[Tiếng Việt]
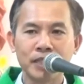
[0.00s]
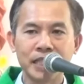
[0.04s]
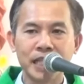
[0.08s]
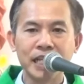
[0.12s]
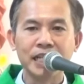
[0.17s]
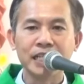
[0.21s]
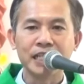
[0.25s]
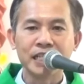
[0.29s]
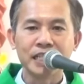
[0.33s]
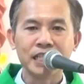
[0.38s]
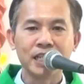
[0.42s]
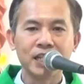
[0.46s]

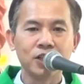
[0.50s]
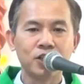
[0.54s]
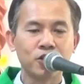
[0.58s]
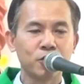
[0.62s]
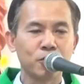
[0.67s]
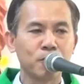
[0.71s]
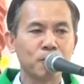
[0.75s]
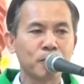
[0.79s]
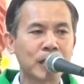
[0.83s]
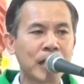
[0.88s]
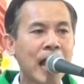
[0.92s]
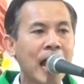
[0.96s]
tin như
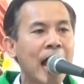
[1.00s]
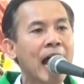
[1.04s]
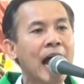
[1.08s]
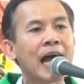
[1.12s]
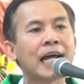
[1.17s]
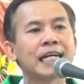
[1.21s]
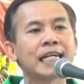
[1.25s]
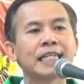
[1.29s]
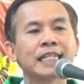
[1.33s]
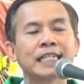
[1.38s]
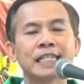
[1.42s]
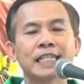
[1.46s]
chúng ta,
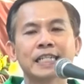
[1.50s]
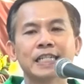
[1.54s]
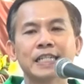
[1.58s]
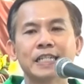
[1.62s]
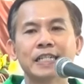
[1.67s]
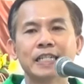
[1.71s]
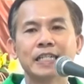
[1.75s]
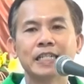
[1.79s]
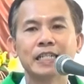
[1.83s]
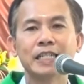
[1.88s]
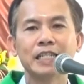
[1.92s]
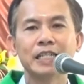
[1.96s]

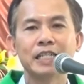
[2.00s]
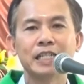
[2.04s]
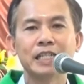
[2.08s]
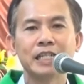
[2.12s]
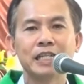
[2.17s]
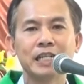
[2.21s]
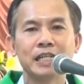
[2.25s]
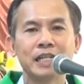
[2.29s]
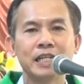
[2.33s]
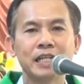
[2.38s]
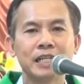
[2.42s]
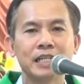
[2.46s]

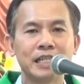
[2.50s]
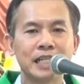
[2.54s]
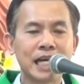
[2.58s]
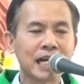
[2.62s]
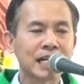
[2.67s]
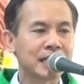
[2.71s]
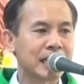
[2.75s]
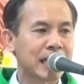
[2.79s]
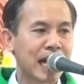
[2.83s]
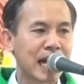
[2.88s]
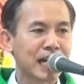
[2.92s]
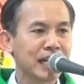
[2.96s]

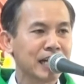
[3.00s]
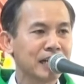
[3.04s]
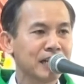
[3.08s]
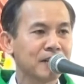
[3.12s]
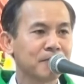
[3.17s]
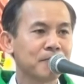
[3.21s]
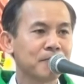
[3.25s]
chắc chắn